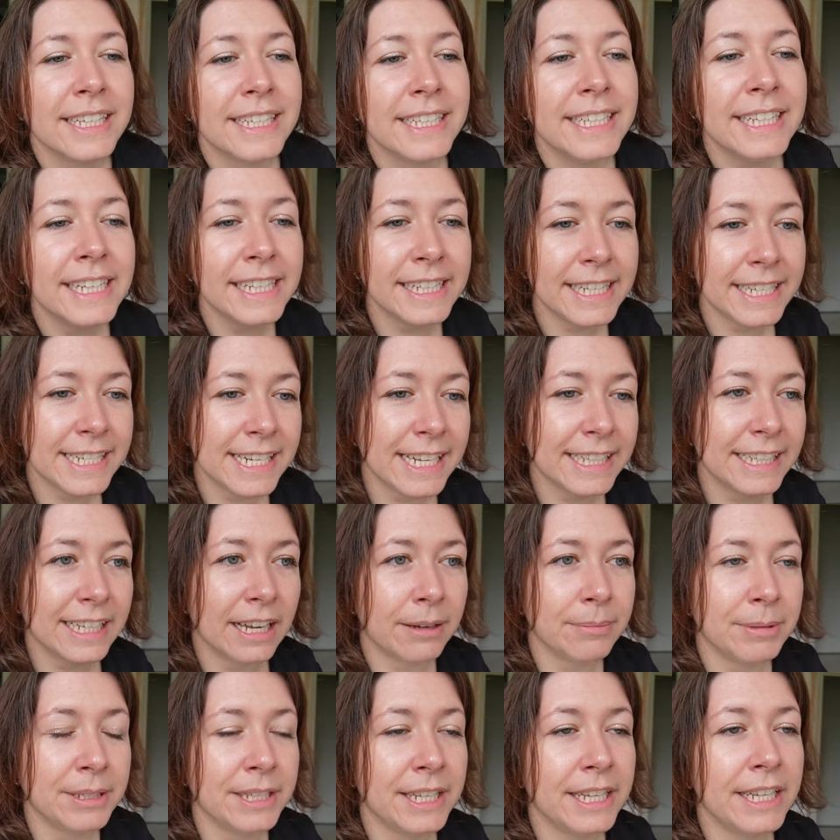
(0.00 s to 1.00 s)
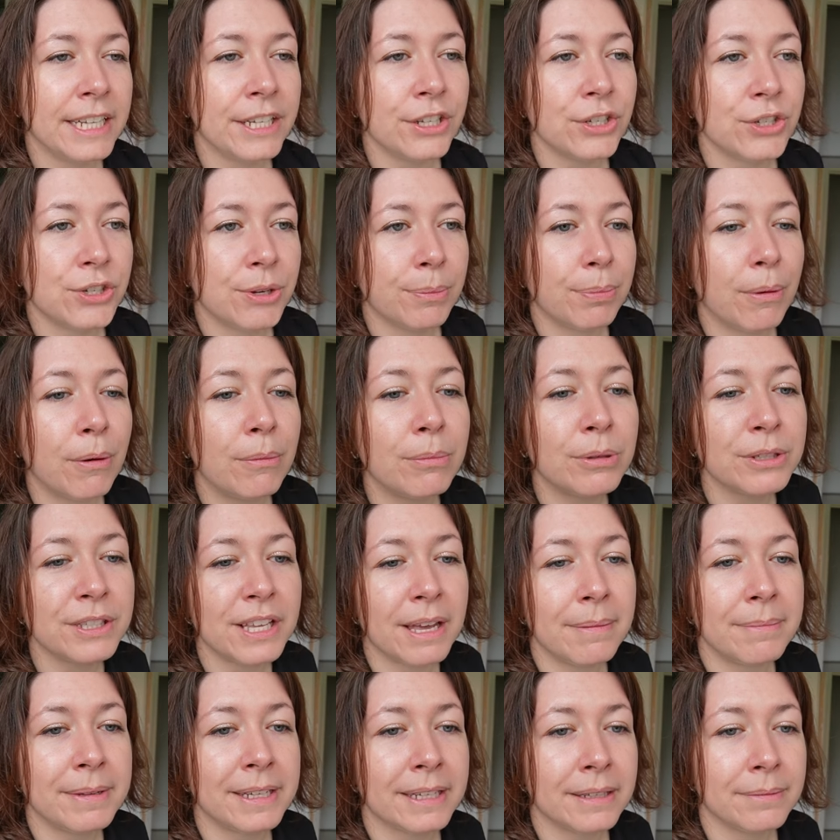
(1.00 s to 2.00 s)
il est déjà terminé. J'ai proposé
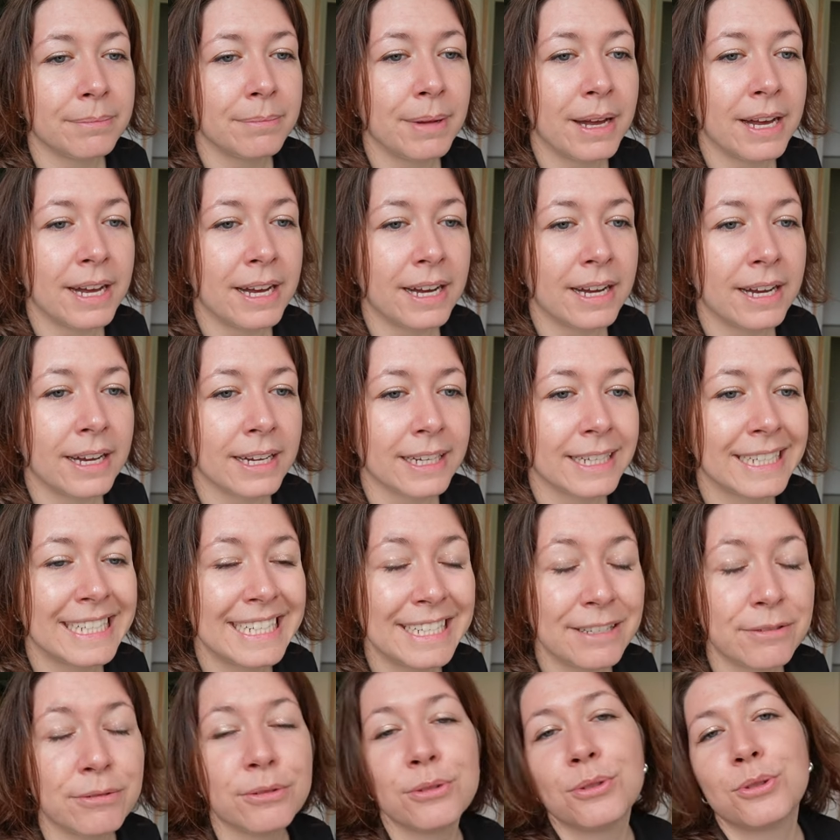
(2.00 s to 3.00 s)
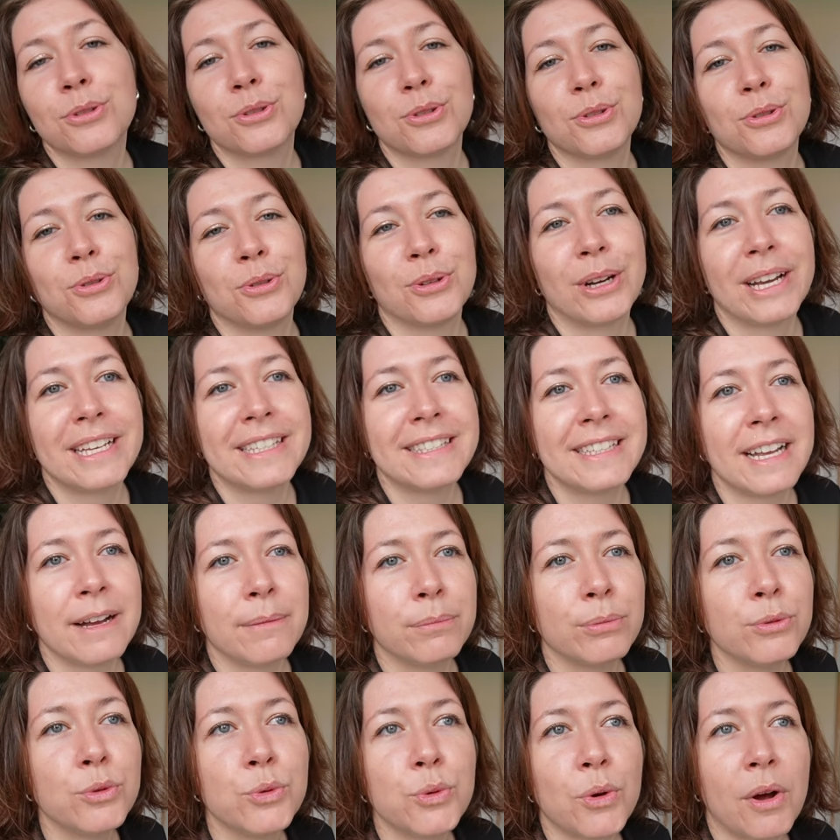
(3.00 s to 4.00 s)
à ma cliente de rester
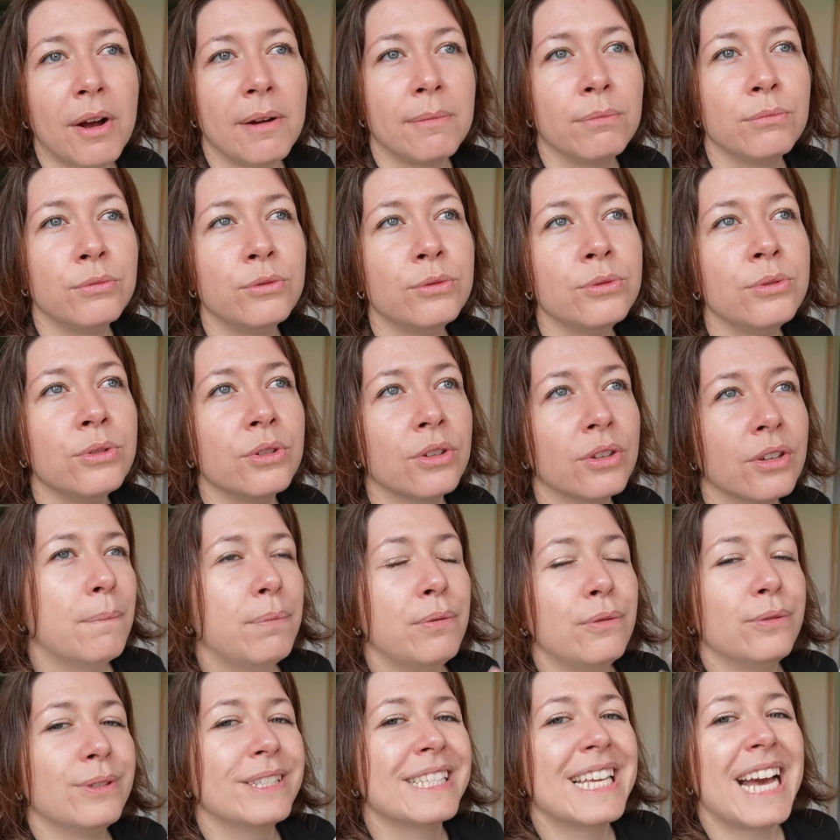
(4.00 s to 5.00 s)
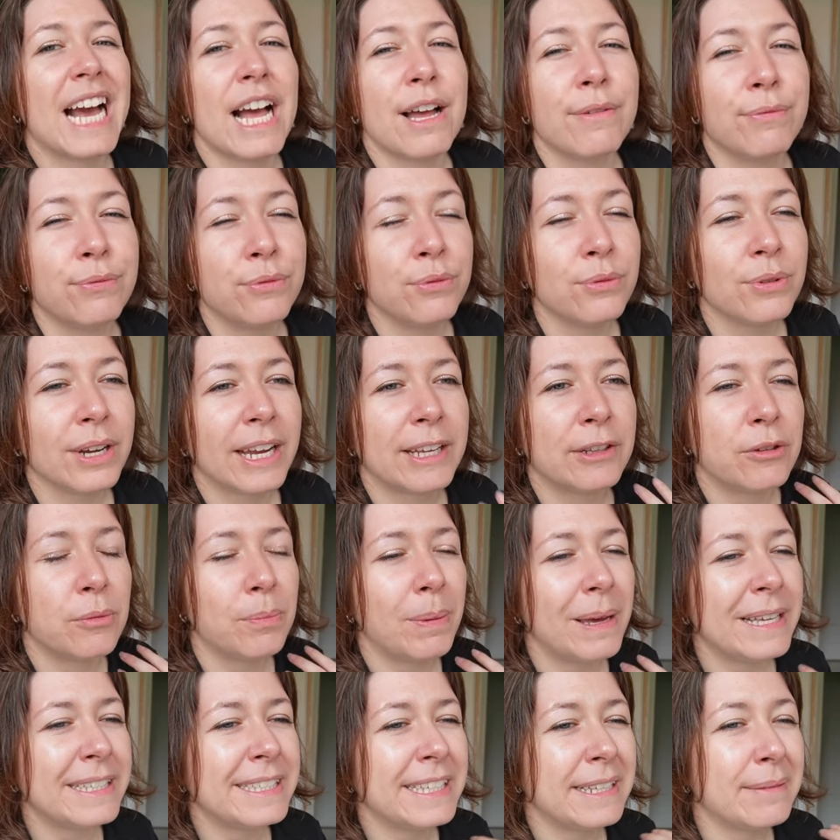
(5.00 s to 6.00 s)
un peu sur un mood plus gravure et de
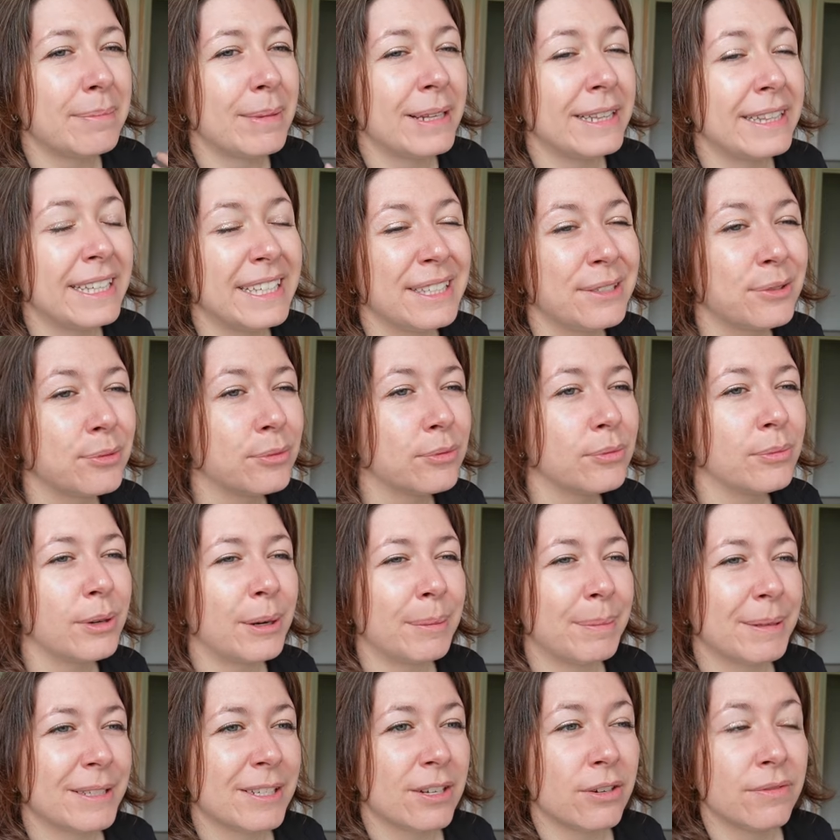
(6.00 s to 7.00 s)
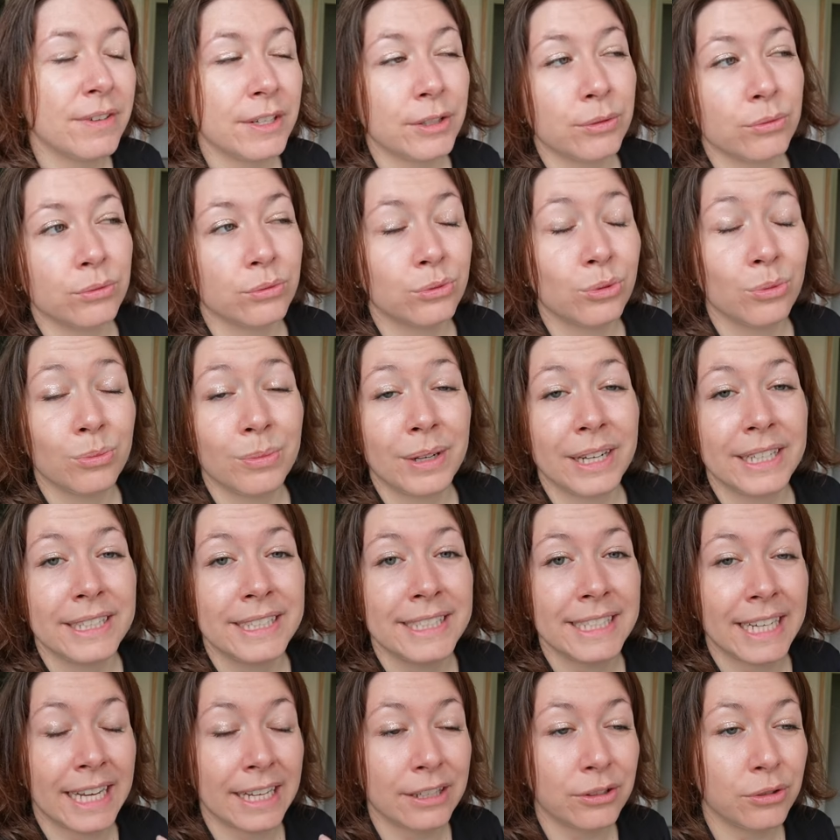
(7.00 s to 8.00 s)
pas essayer de mettre des ombres parce qu'en fait on tomberait
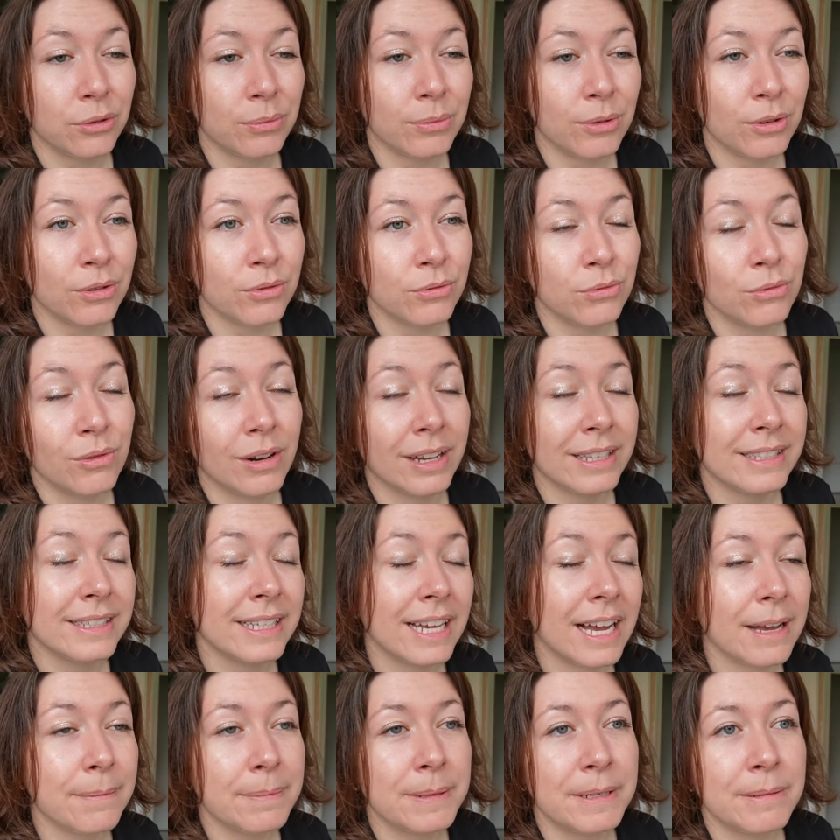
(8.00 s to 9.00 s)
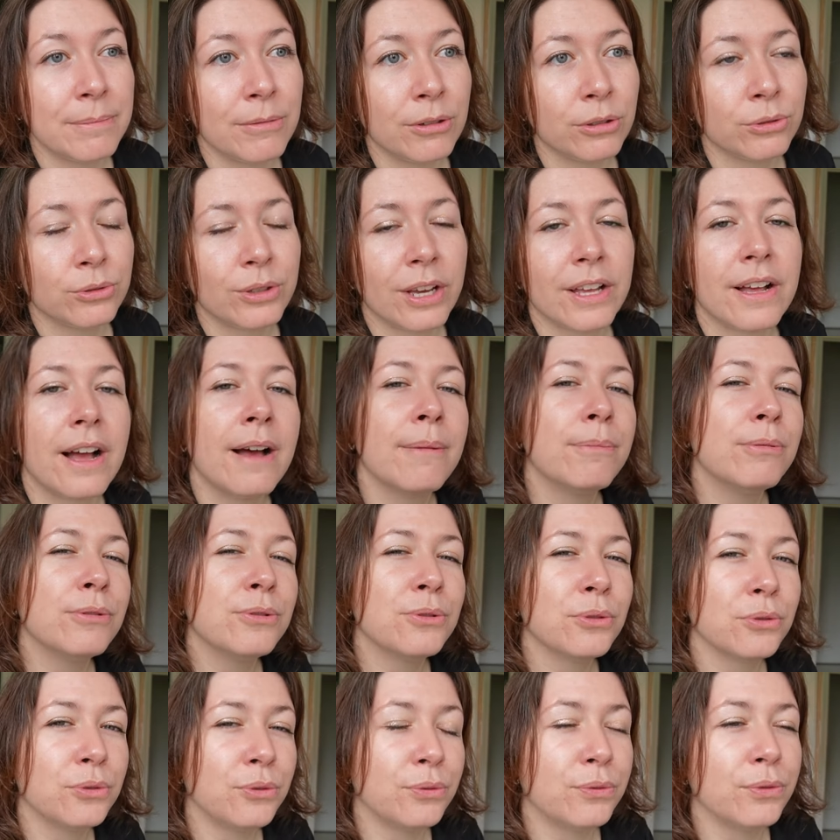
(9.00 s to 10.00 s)
directement ou assez rapidement en tout cas un peu
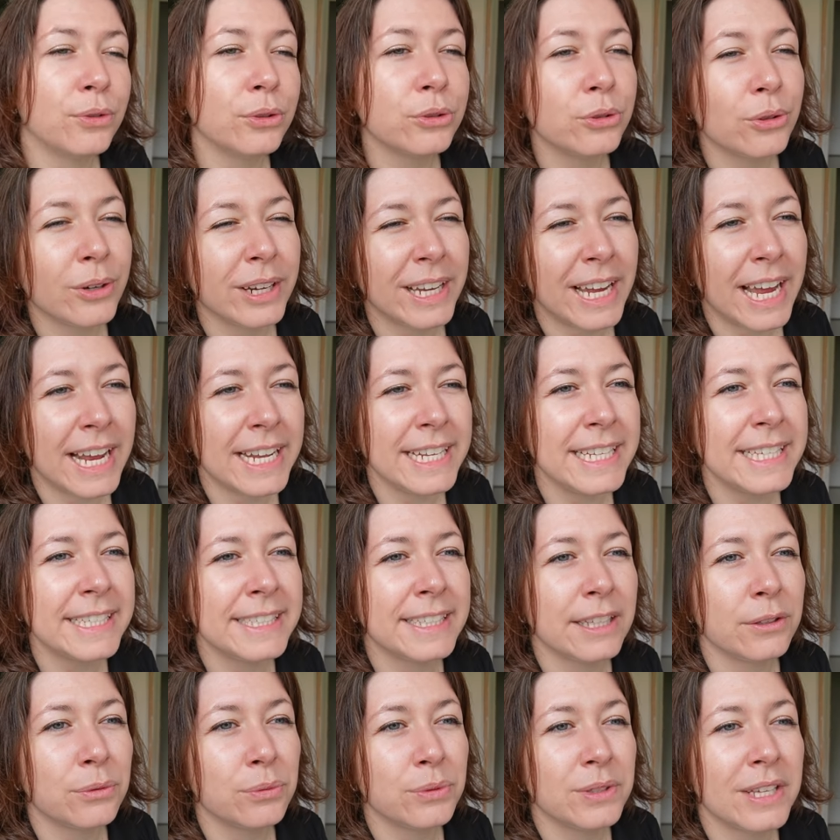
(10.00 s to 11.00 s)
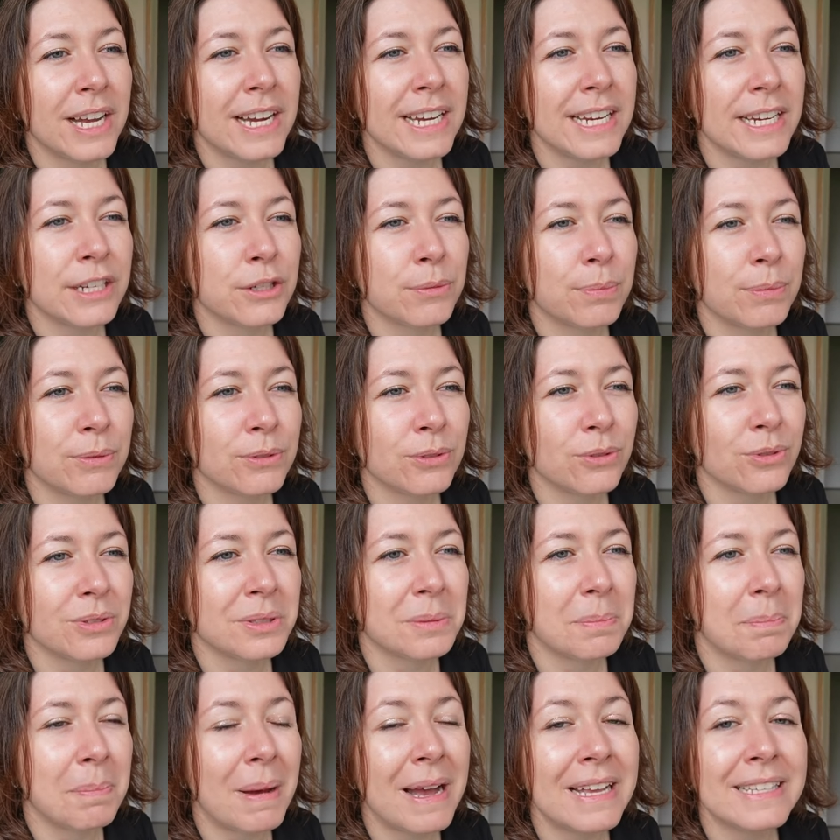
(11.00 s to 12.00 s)
sur du photoréaliste et tout ça et je pense que
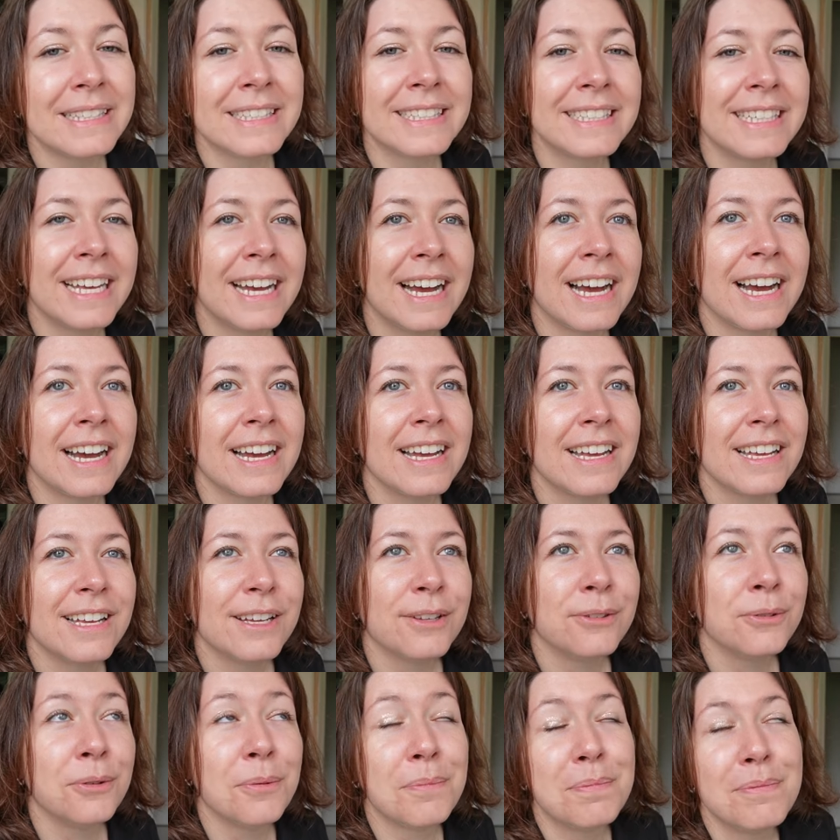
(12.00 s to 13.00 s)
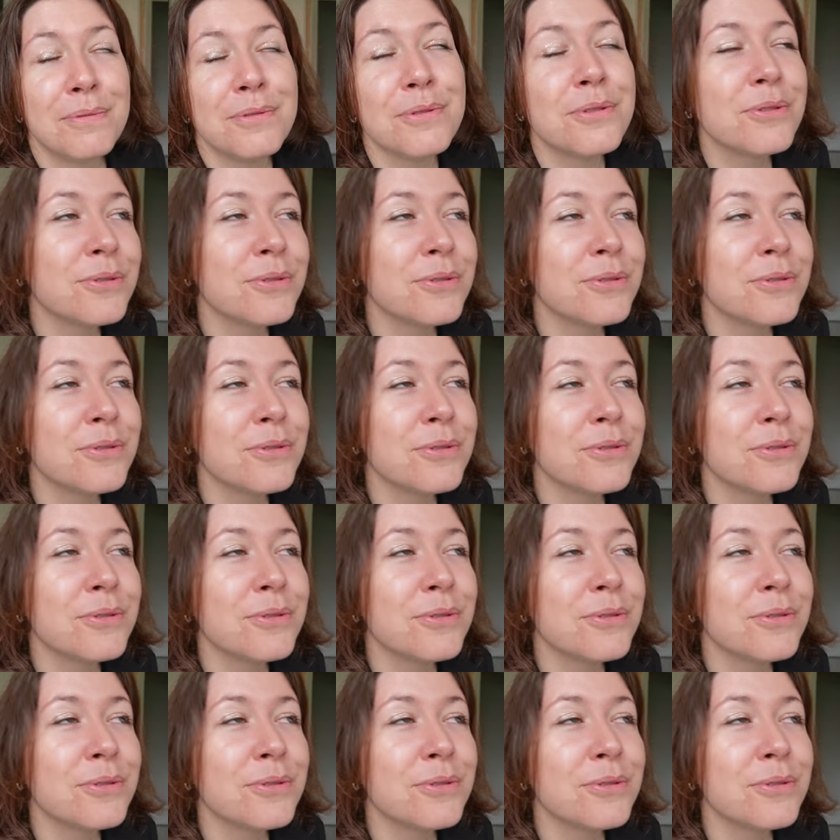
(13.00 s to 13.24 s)
c'est pas ce qu'il y a de plus